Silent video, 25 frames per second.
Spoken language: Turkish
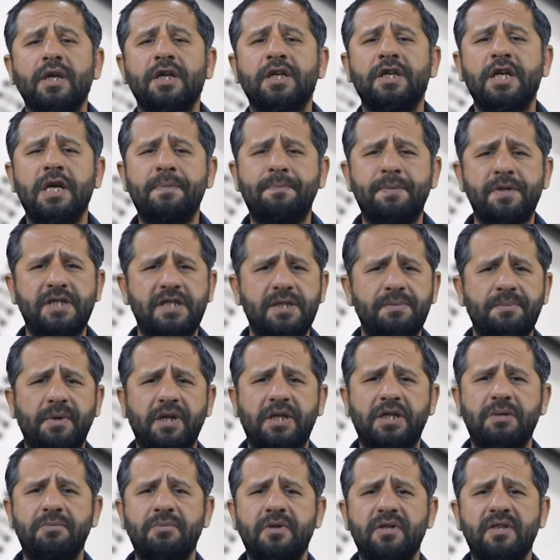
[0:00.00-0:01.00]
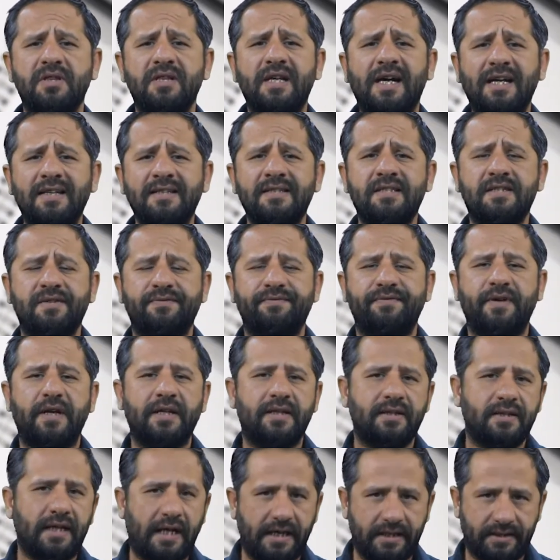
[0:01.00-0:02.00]
Yapısı bakımından
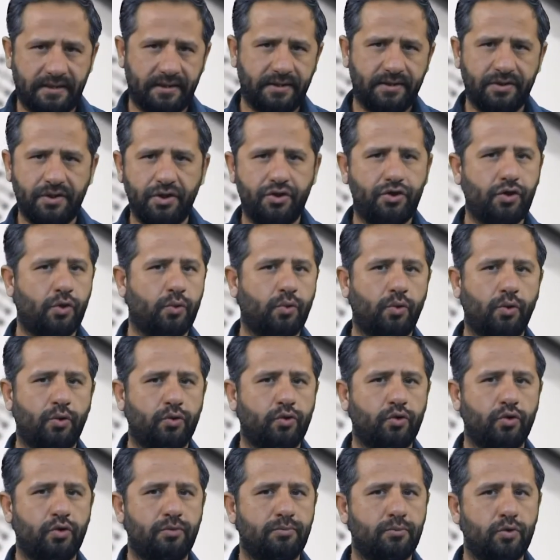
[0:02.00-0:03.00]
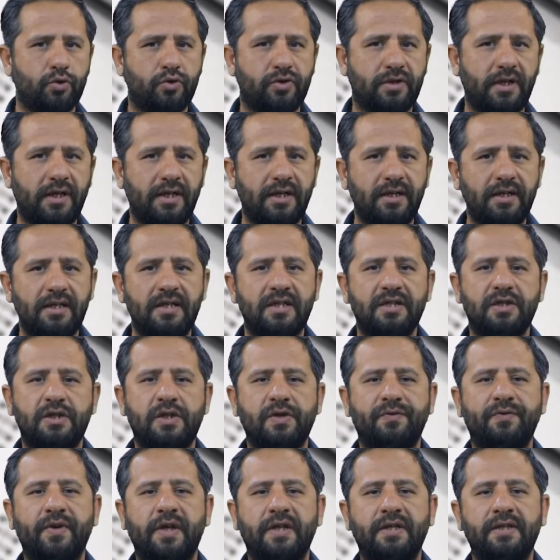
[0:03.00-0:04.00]
sıfatlar diyecek olduğumuzda
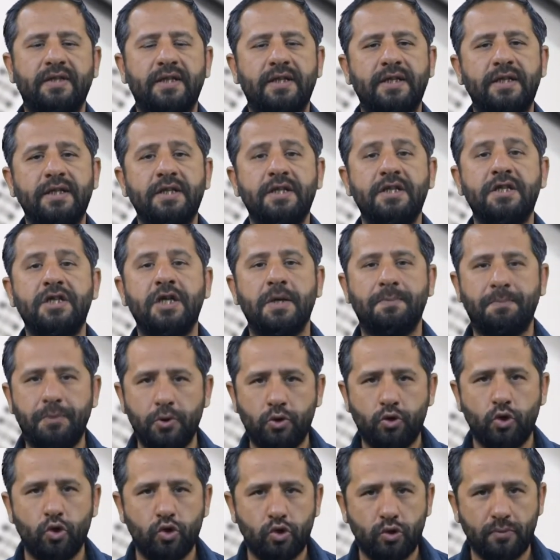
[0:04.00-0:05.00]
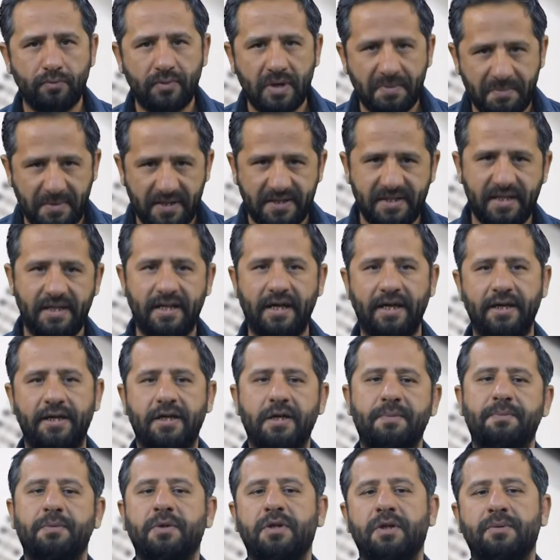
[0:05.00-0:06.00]
sıfatların yapı çözümlemesi de
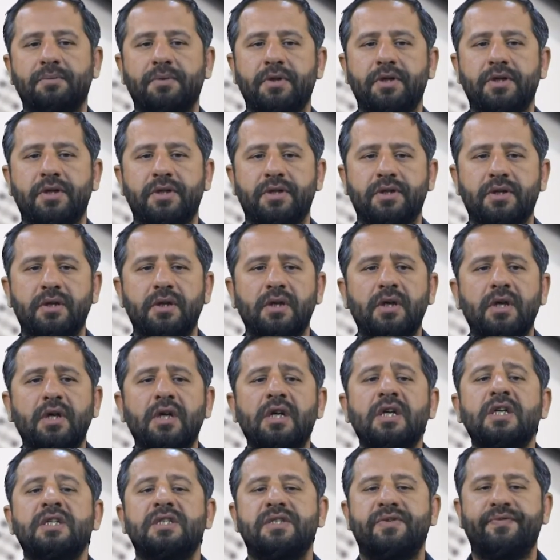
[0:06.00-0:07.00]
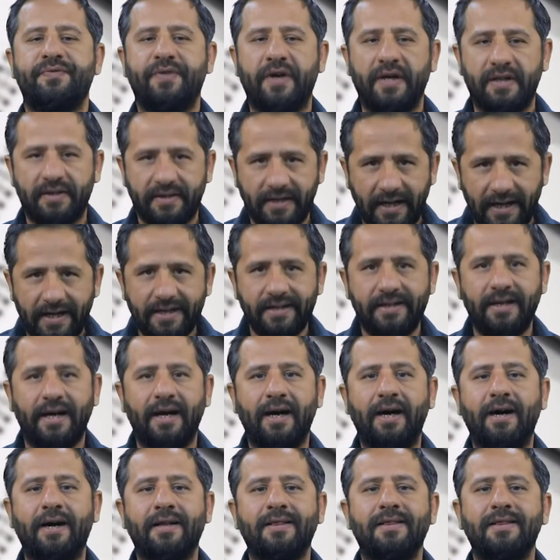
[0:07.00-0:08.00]
yapılabilir. Sıfatlar
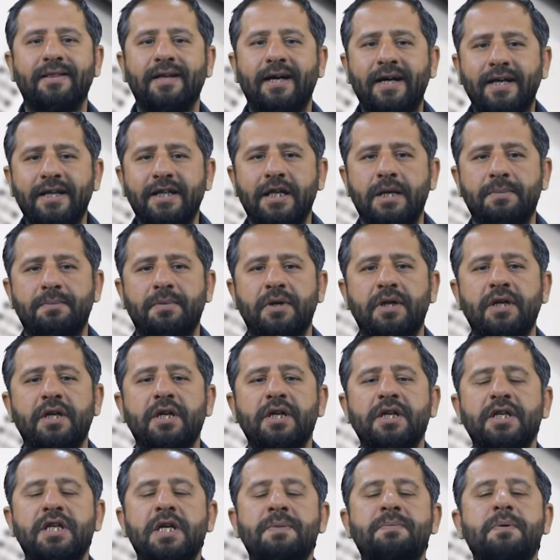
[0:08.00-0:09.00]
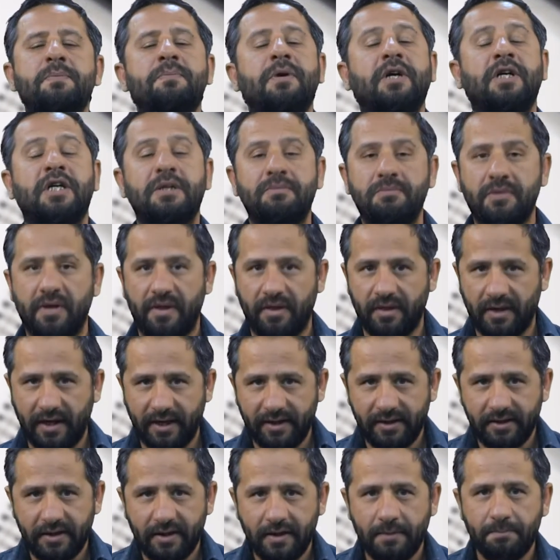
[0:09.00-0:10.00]
da adlar gibi yapı
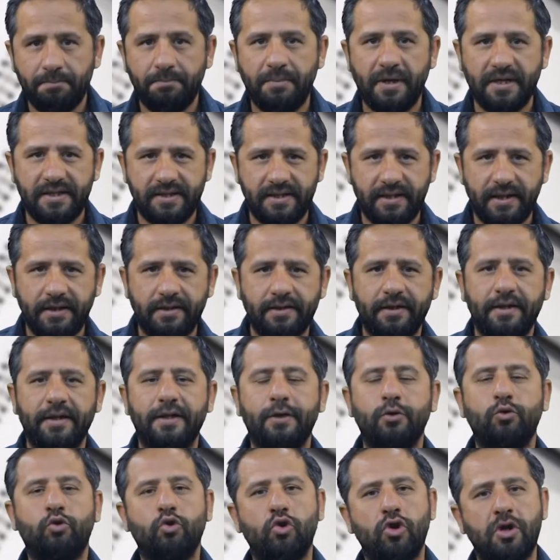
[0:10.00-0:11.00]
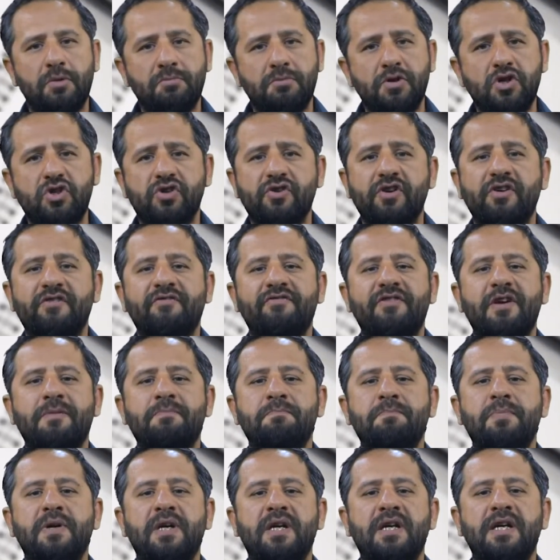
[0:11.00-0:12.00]
bakımından basit, türemiş
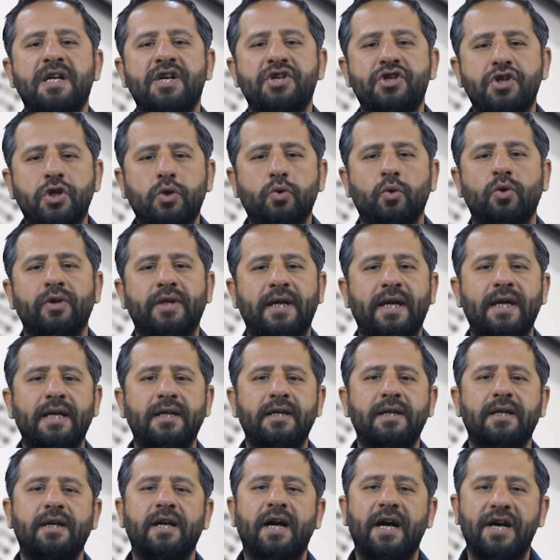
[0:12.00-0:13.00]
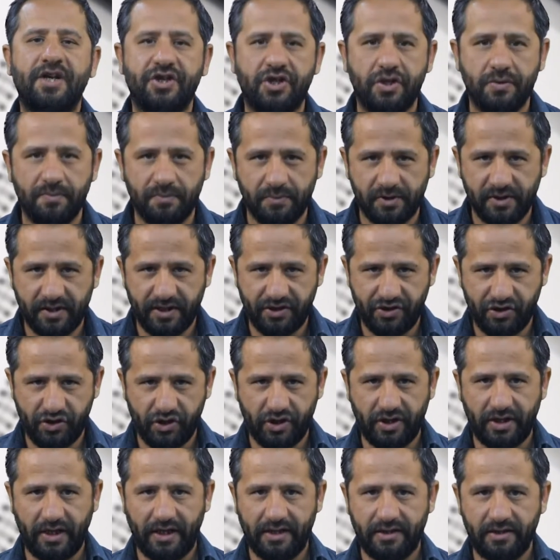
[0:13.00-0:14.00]
ve birleşik olarak karşımıza
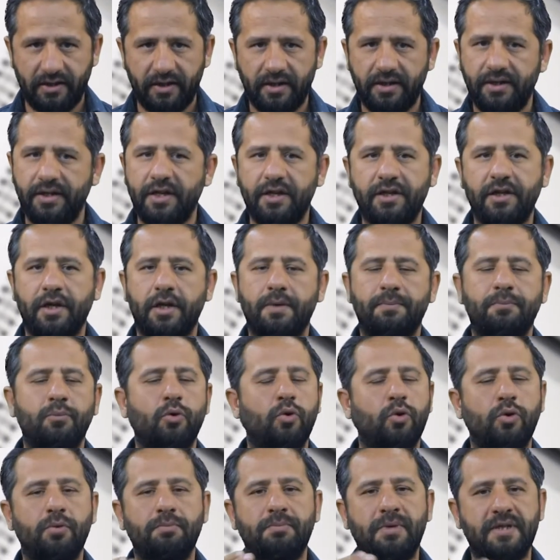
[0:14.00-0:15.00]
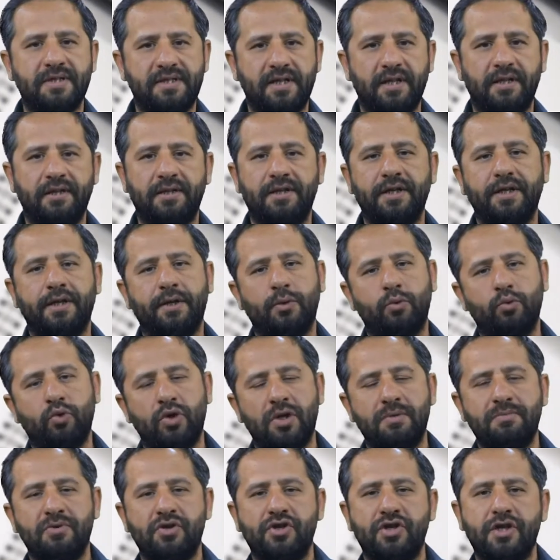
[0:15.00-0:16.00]
çıkar. Nedir bu basitlik,
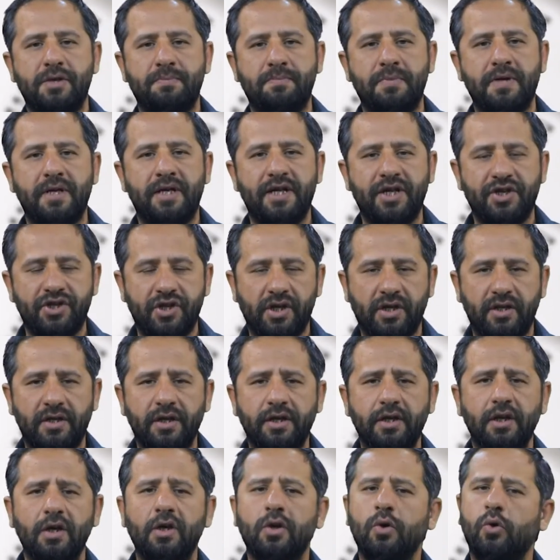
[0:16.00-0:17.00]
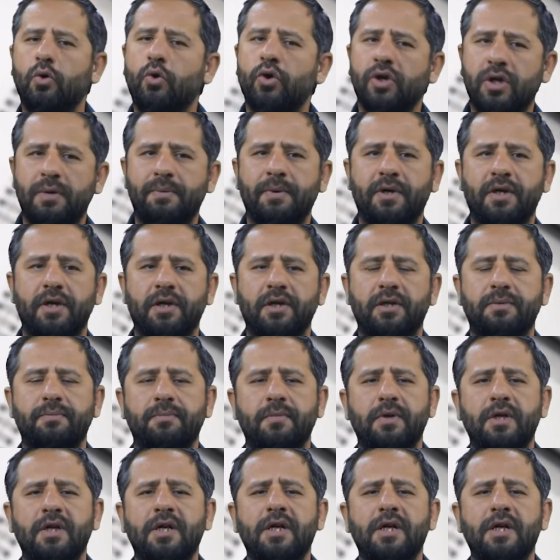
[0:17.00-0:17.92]
türemişlik, birleşiklik? Ona bakalım.